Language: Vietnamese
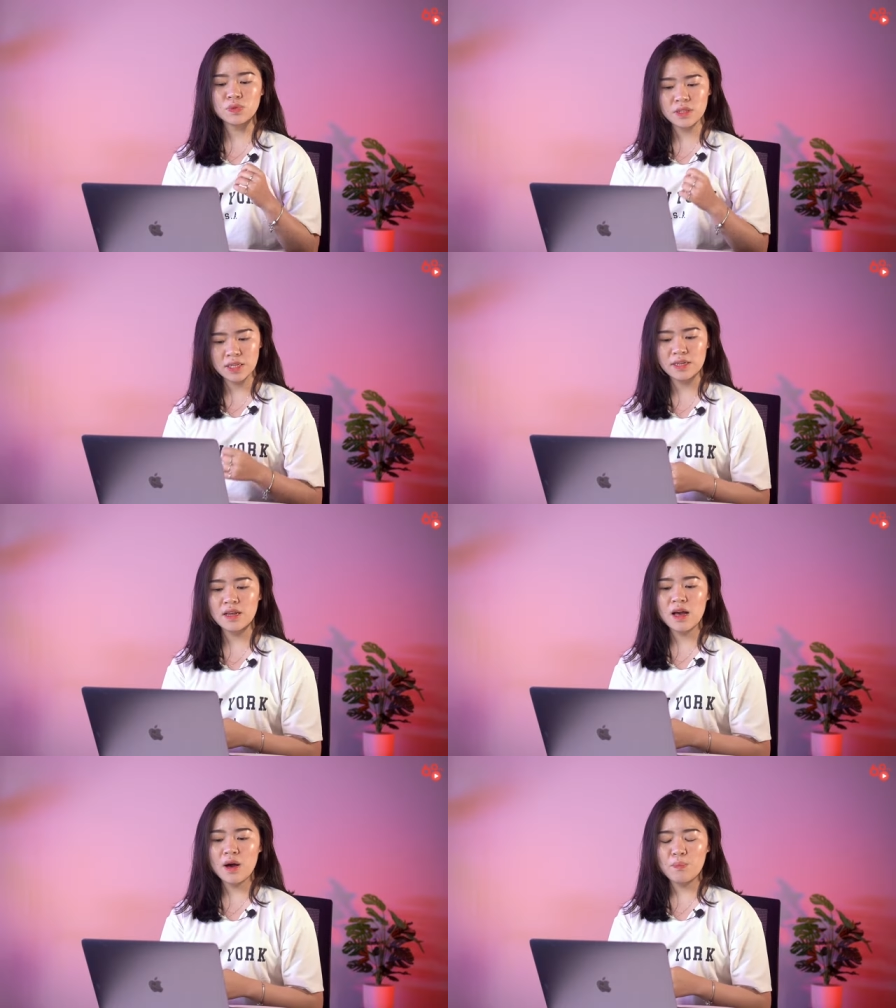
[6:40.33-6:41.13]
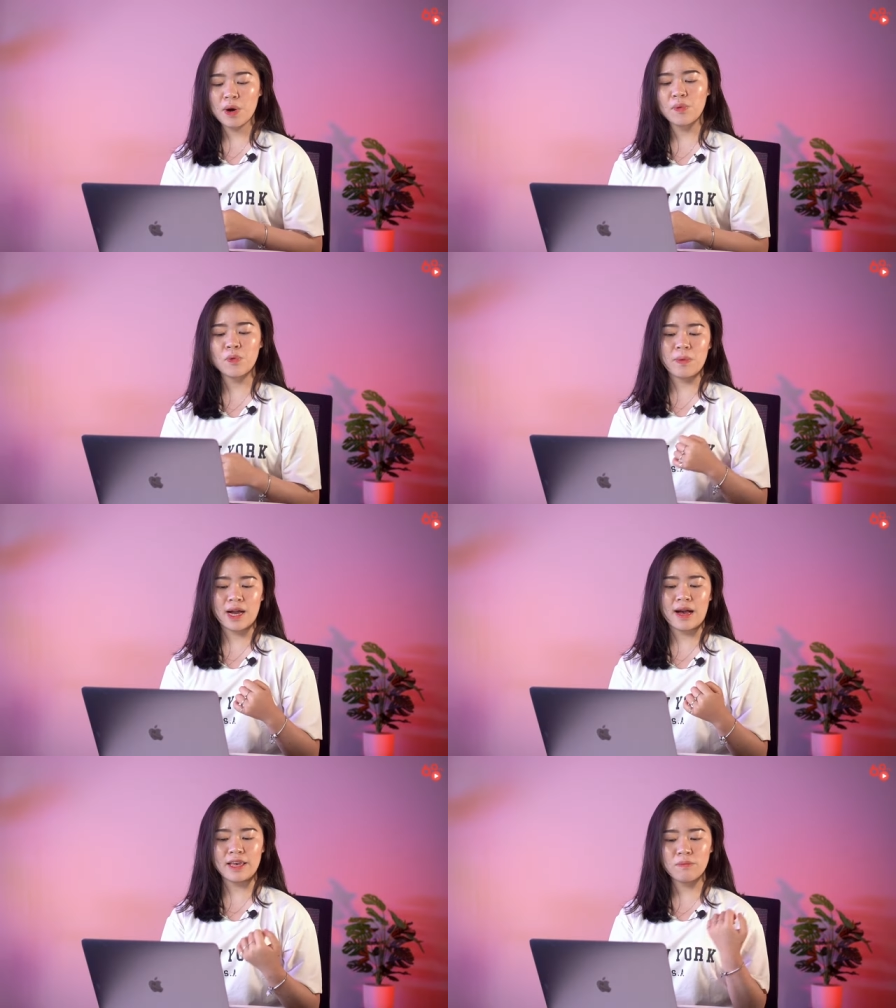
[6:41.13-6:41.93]
rút tiền, bao gồm
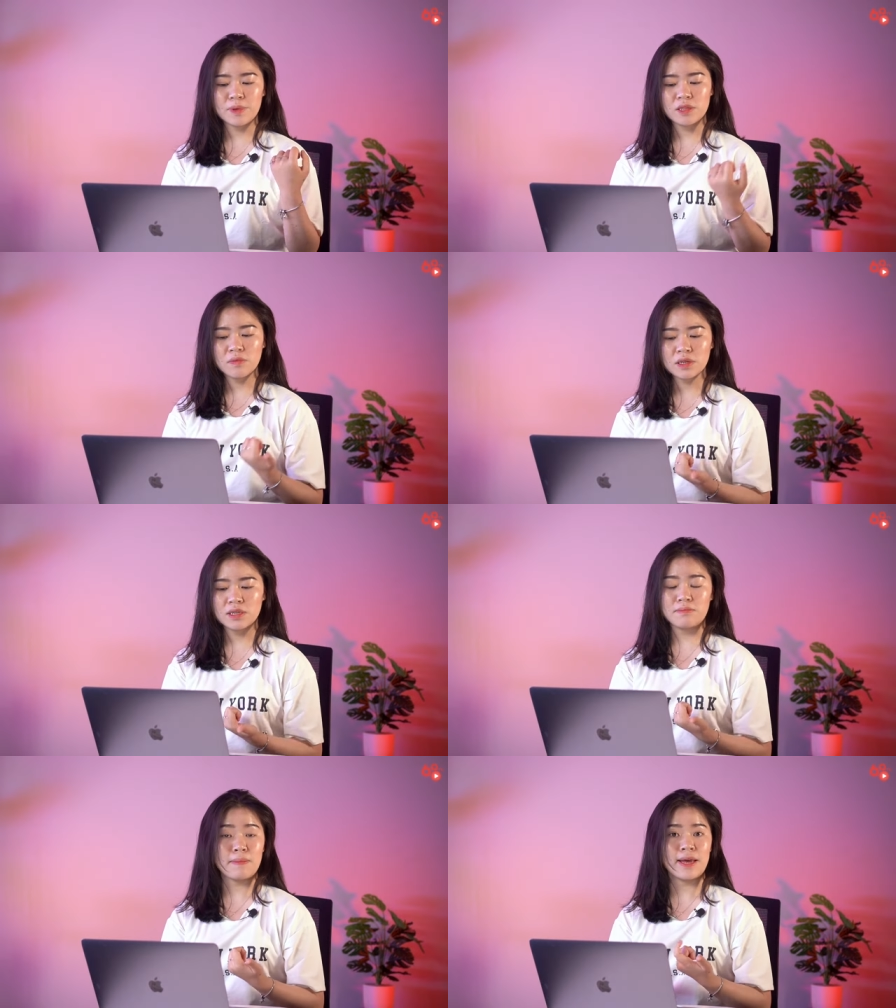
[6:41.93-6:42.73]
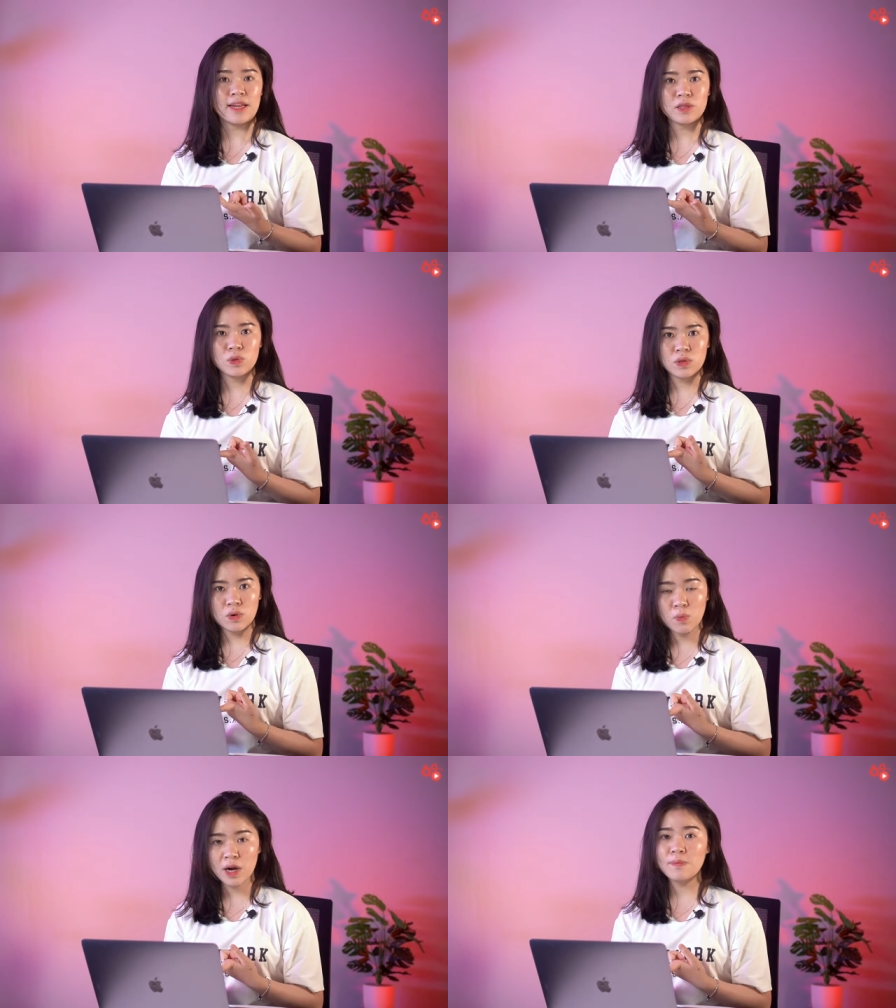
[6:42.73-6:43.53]
cả LP token mà bạn đã
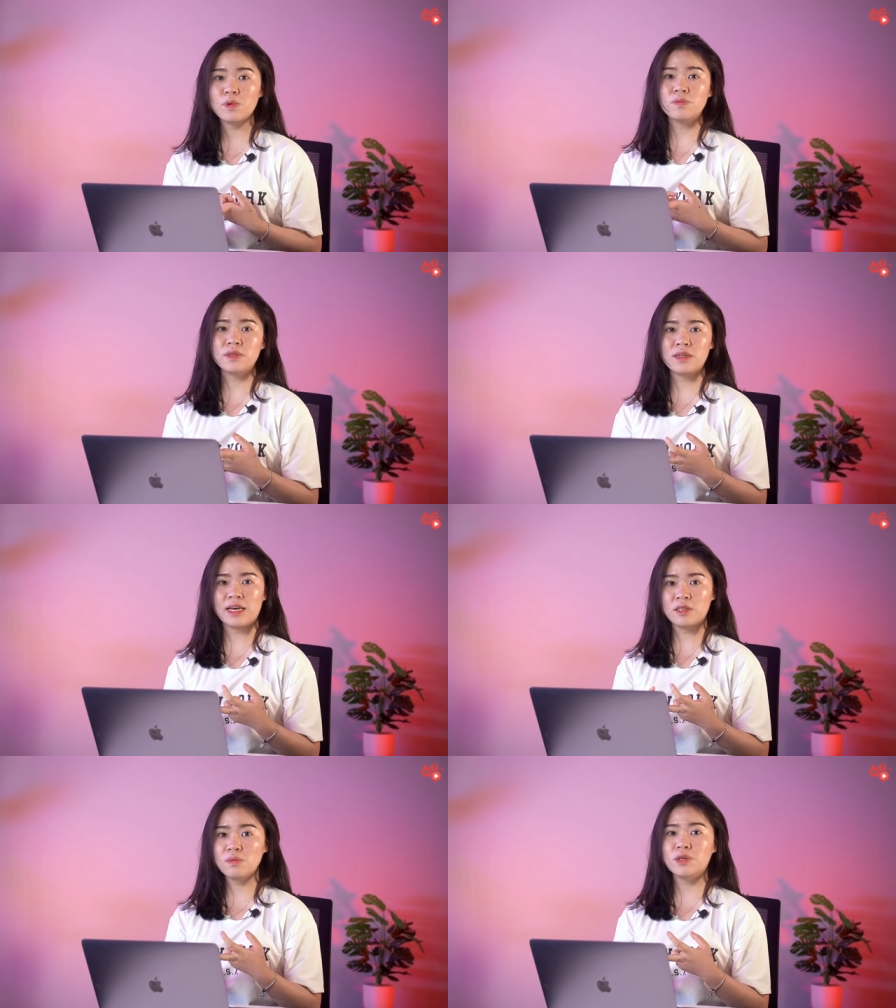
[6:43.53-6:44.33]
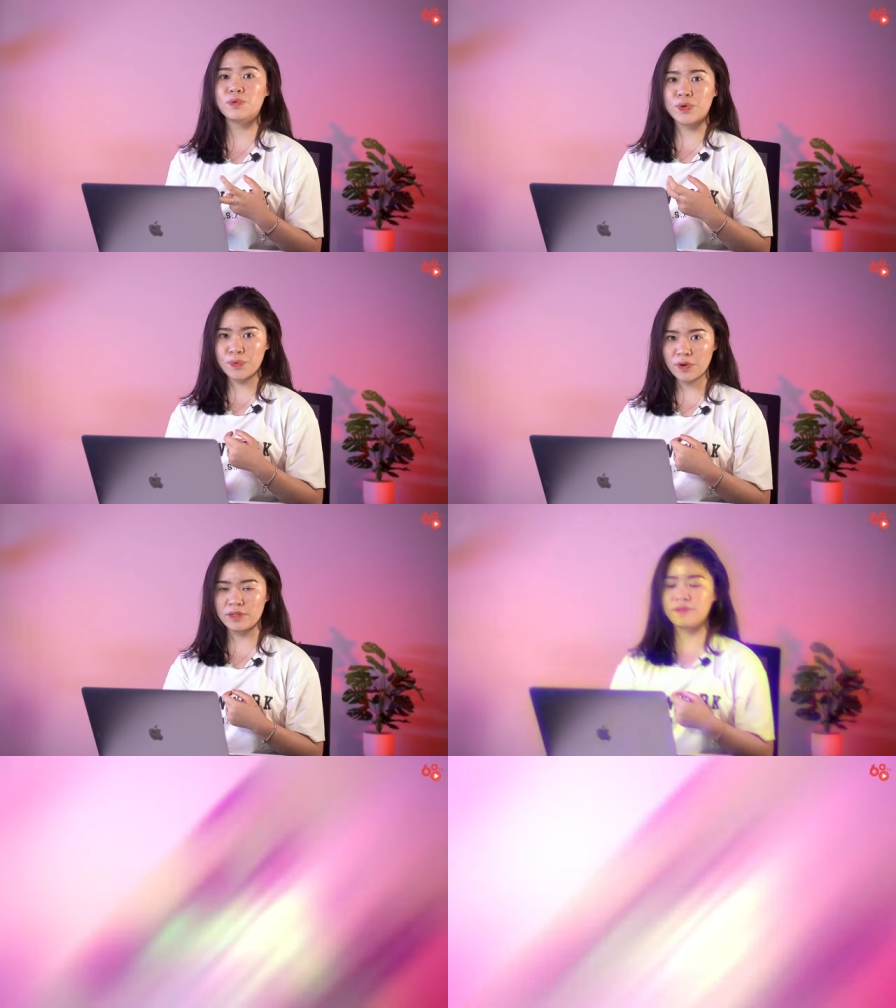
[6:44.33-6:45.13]
cung cấp cũng như là token reward.
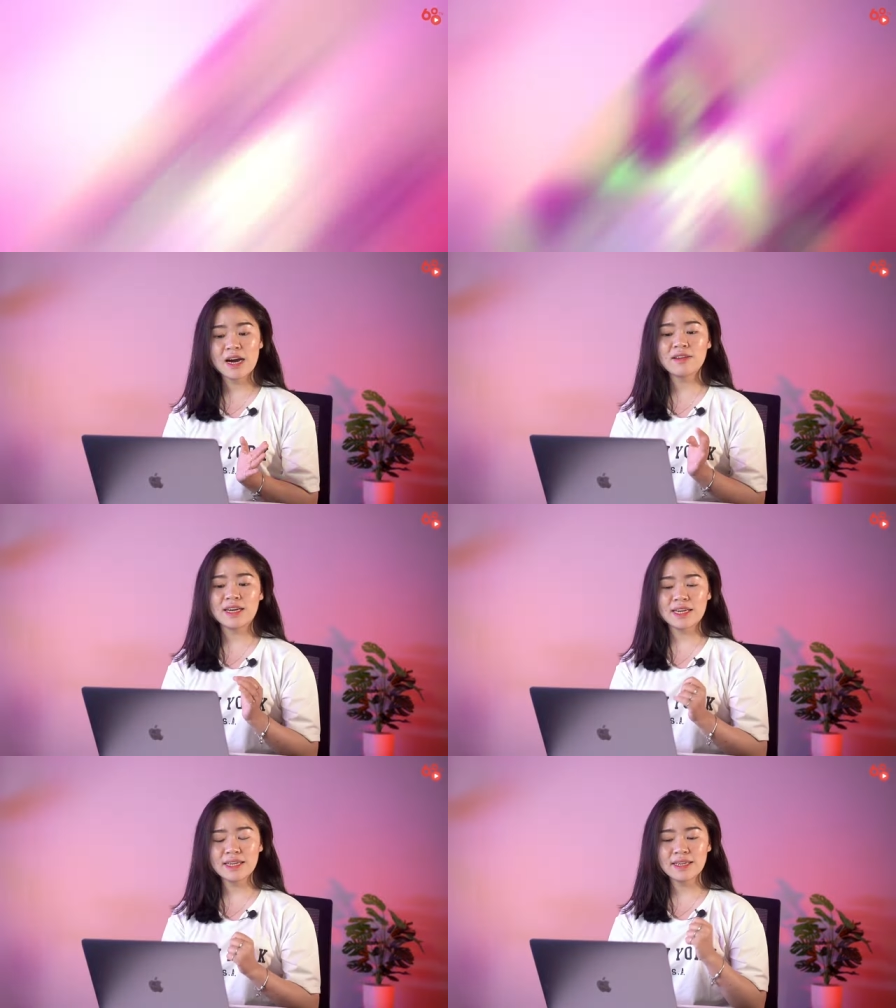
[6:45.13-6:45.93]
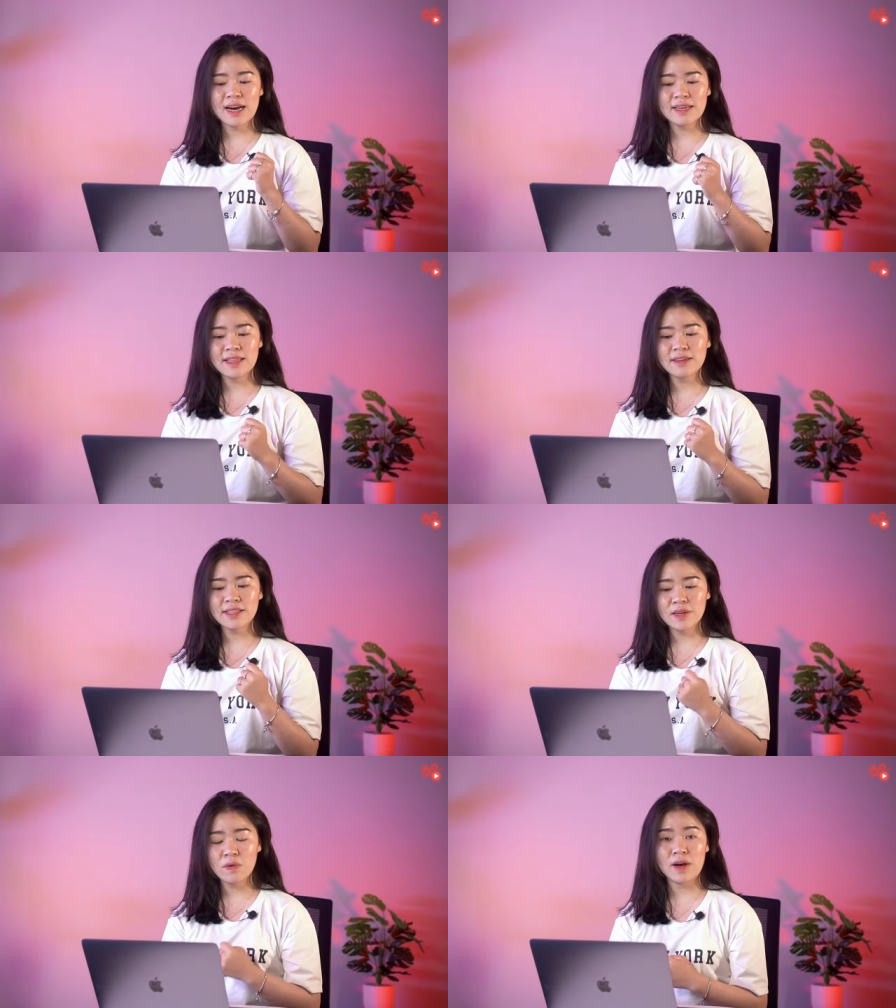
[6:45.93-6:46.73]
Tiếp theo là cách khai thác
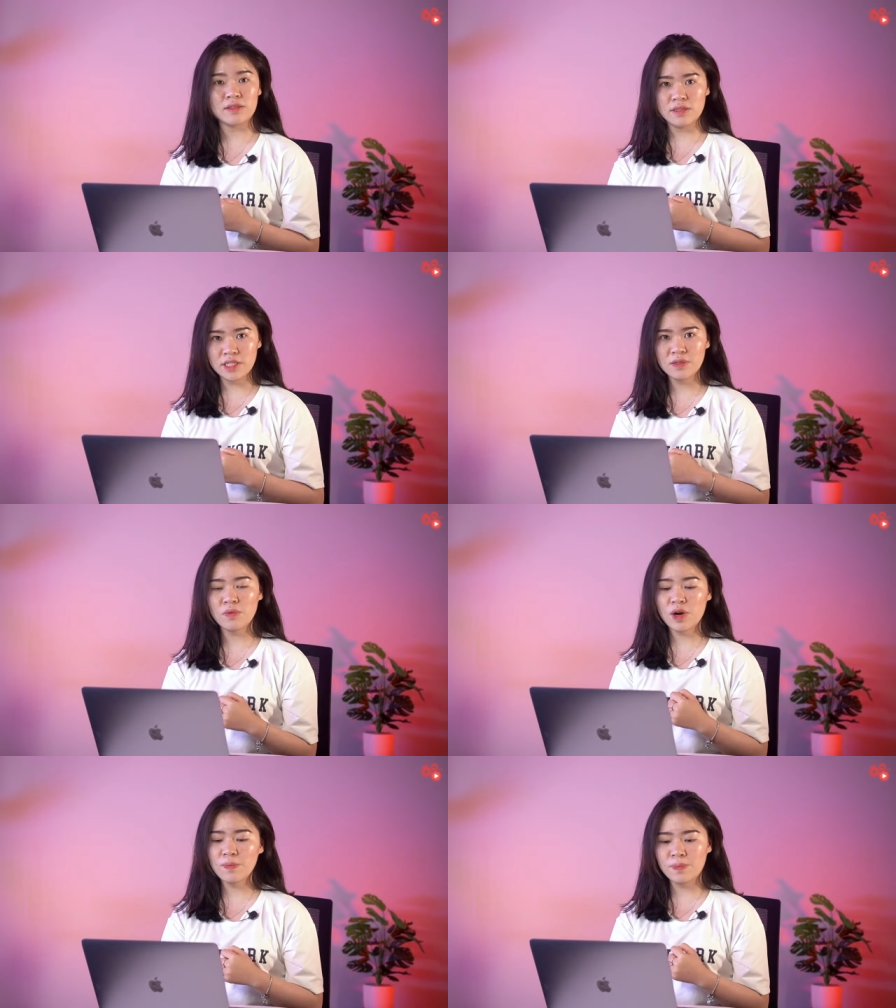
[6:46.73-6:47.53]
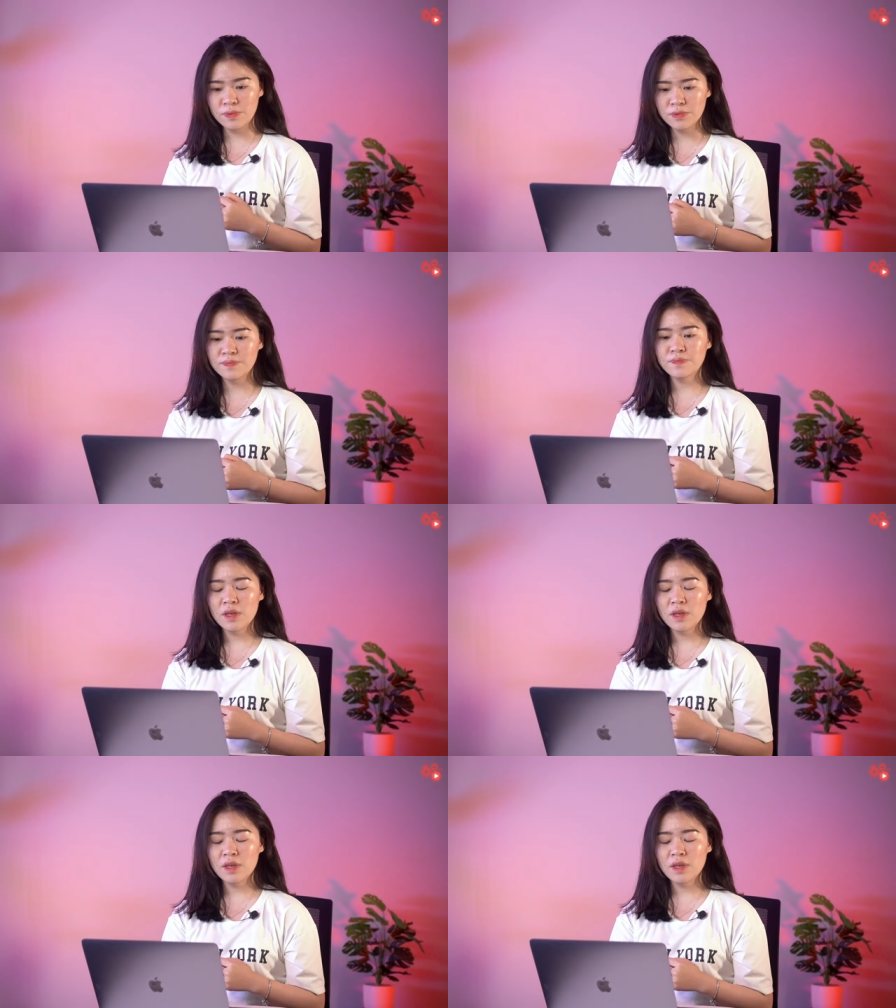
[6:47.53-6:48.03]
thanh khoản ở trên Whirlpool.